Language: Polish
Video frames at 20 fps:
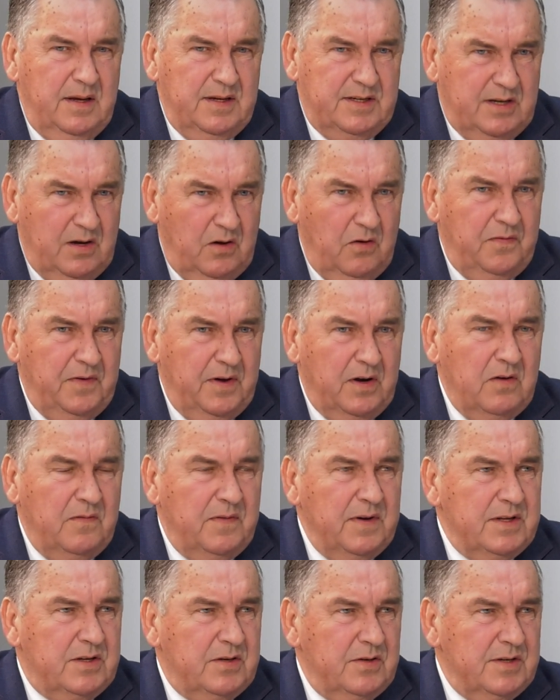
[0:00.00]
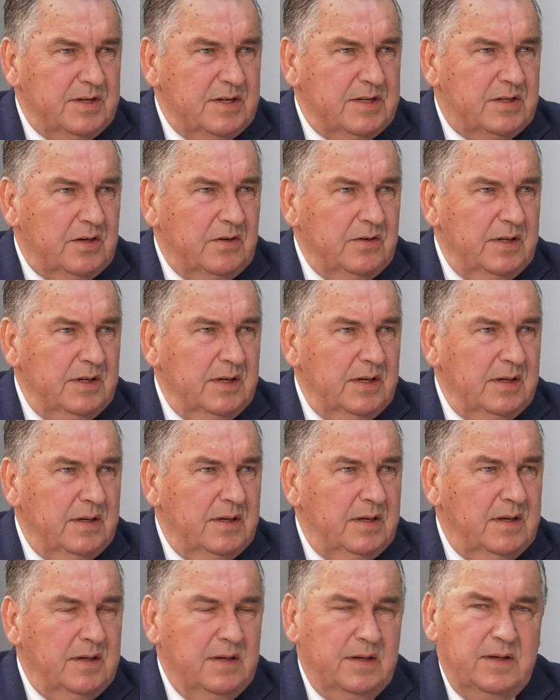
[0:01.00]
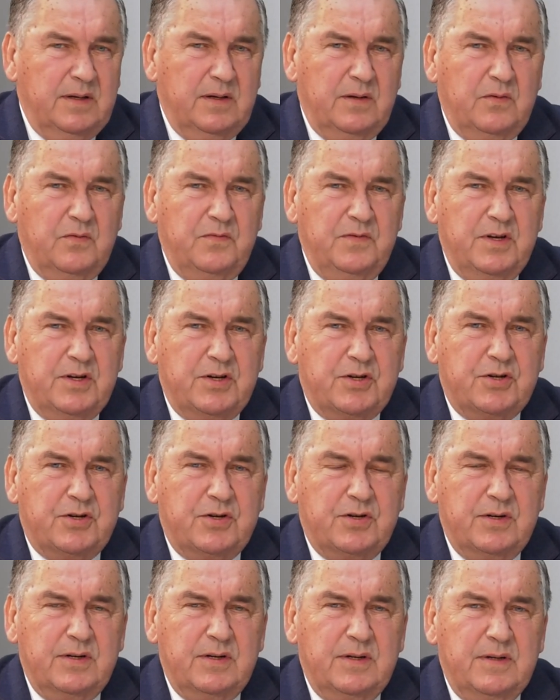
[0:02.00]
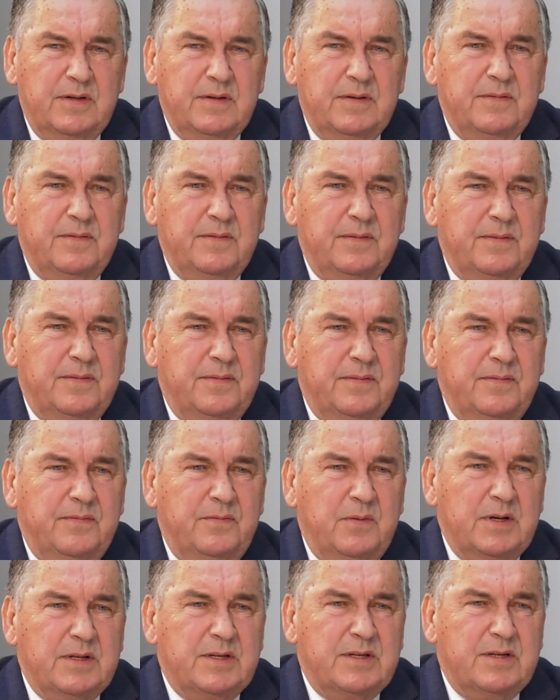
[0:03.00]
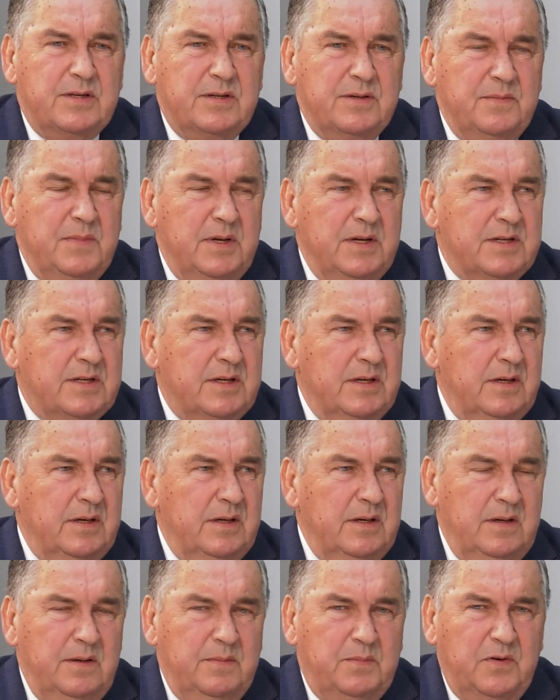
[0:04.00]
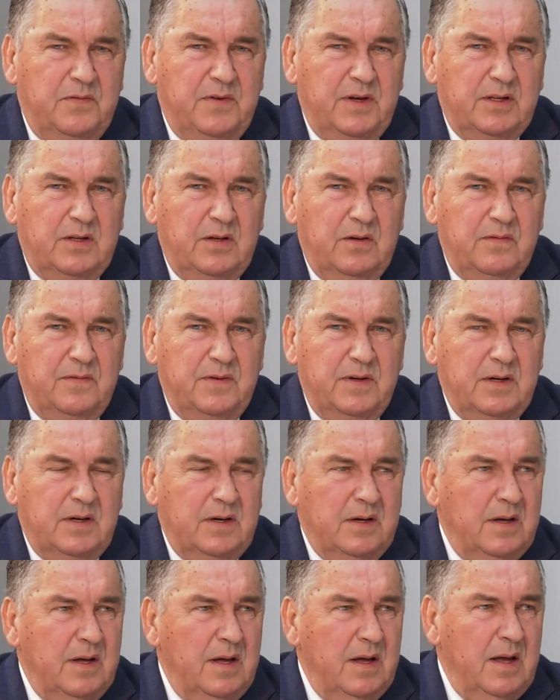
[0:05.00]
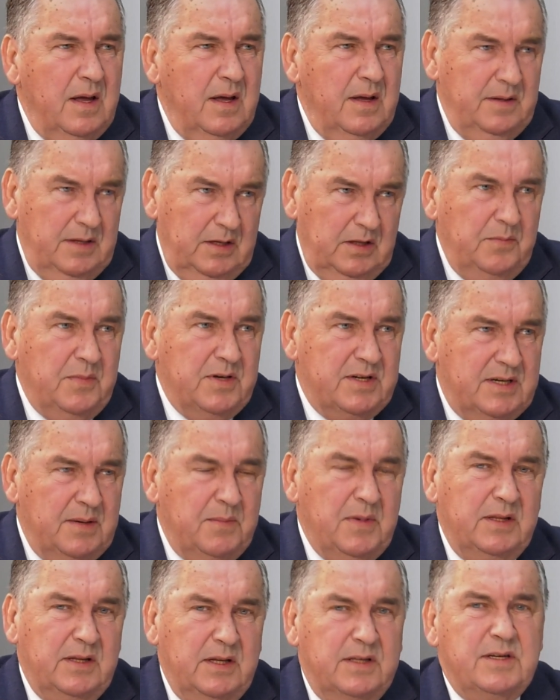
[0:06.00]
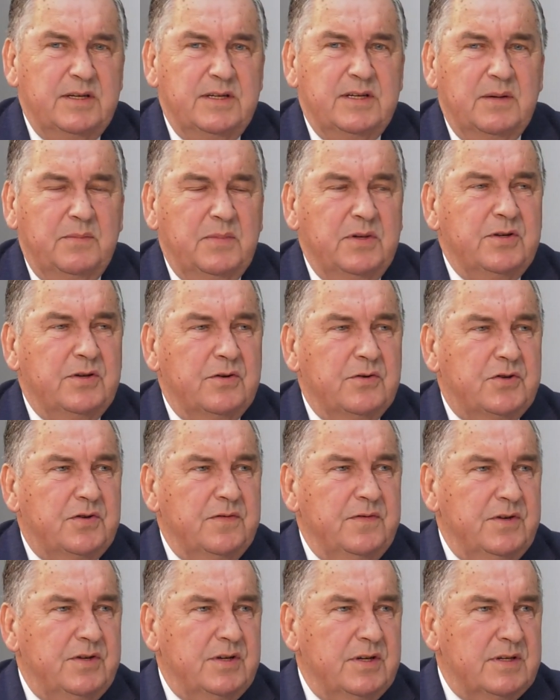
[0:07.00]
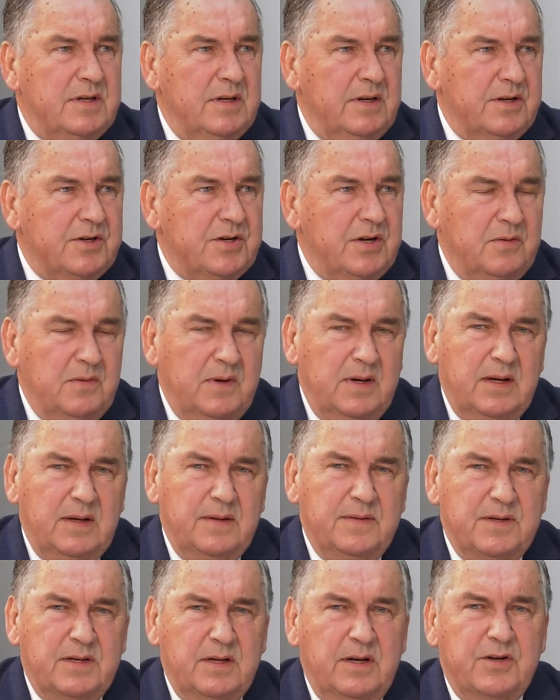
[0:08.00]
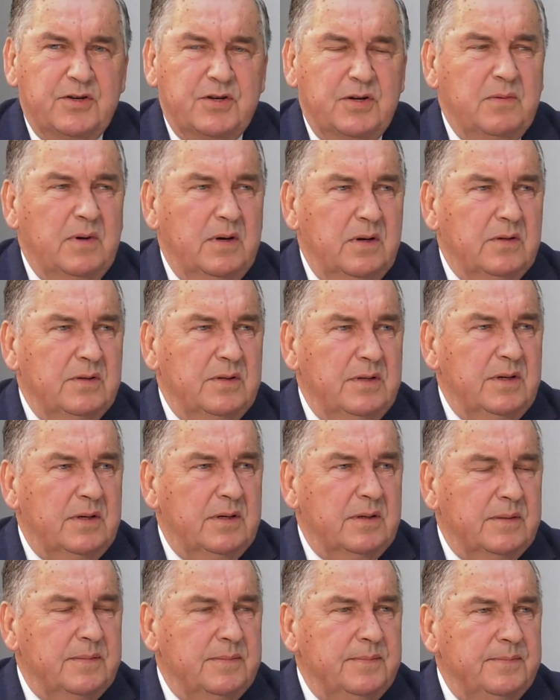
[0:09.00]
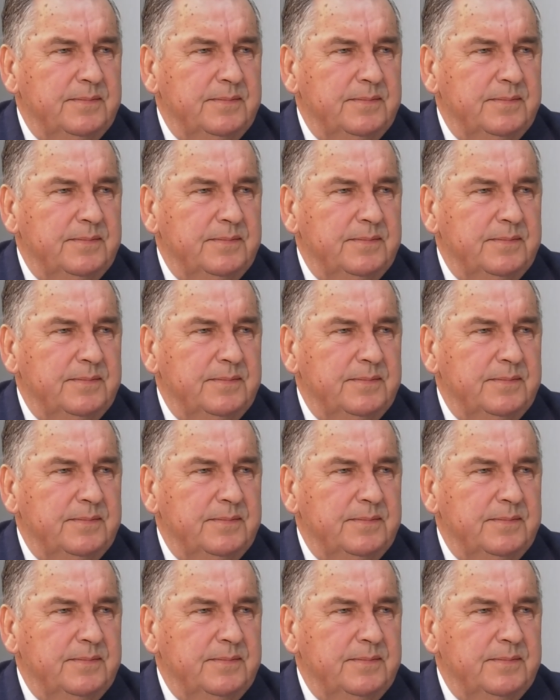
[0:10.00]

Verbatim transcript: zaoferować coś ze strony również władz miejskich i powiatowych Natomiast sama decyzja będzie oczywiście zależała, zależała od nich.